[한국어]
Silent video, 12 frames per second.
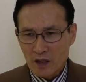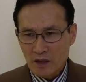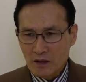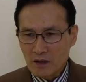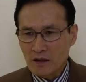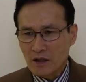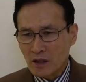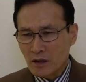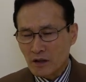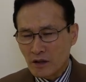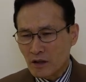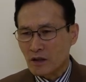
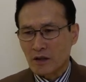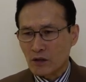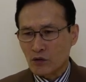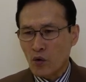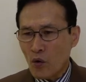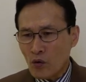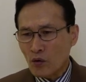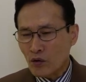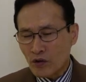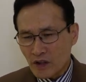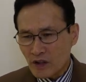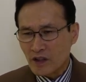으르릉으르릉 속으로
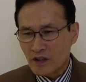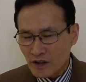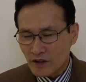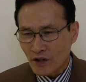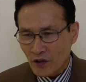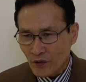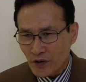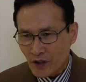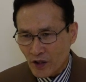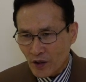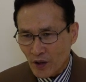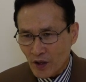으르릉으르릉 하고 있는
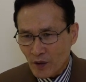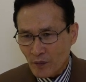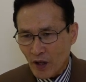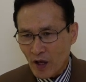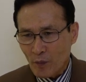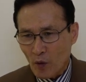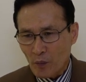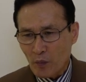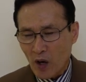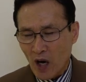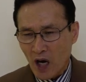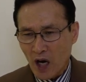거. 내
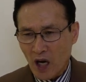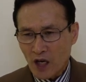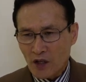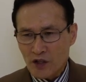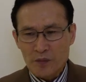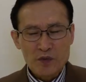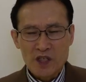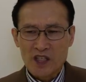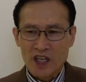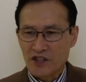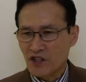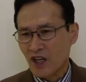몸과 심신이
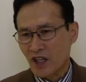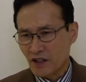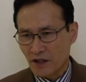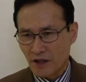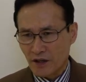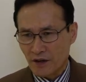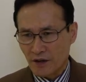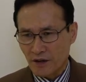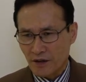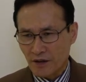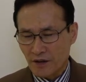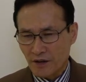다쳐가는 거예요.
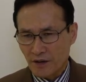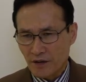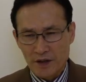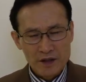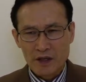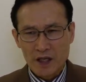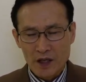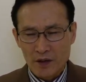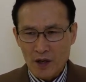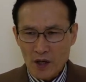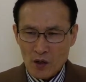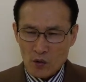왜 예, 그럴까요?
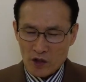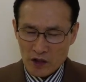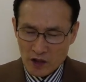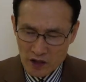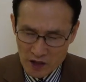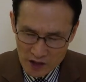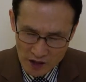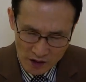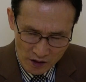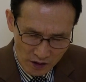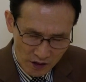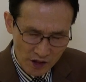
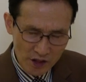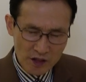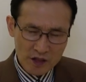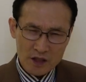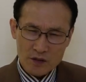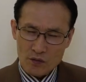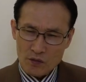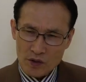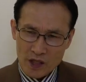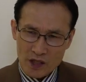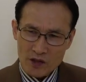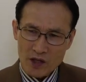정정, 진정
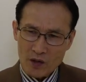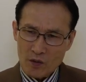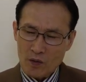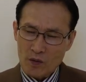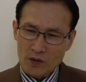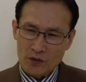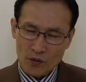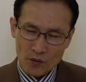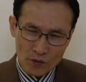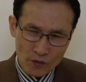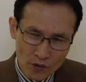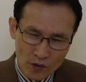국가를 열고
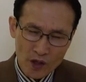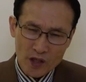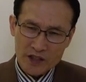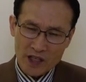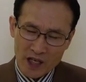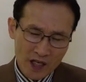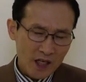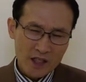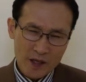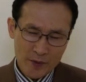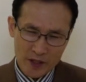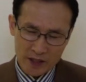조국을
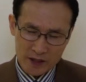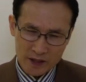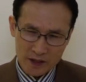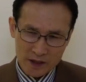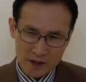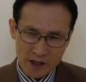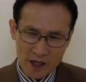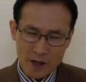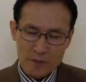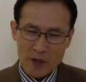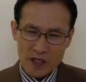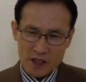사랑한다면은
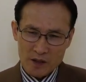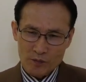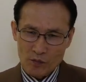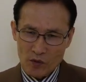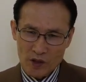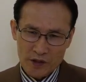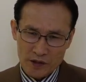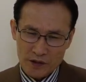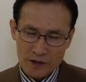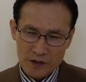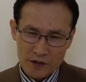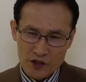한 발씩
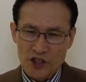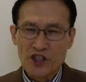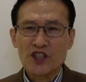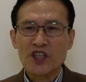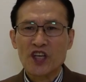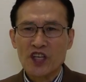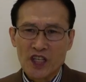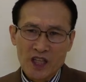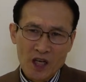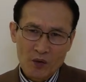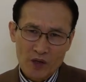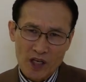물러서서 지는 게
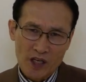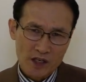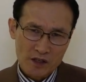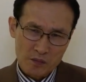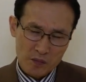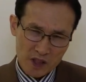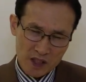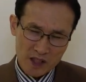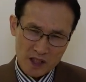이긴다고 얘기를 했습니다.